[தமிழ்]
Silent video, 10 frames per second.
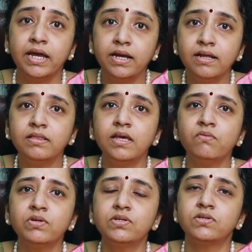எனி
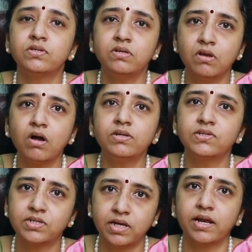திங் விச் இஸ் நாட்
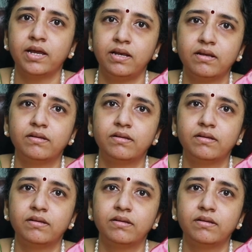ஸ்டெரைல்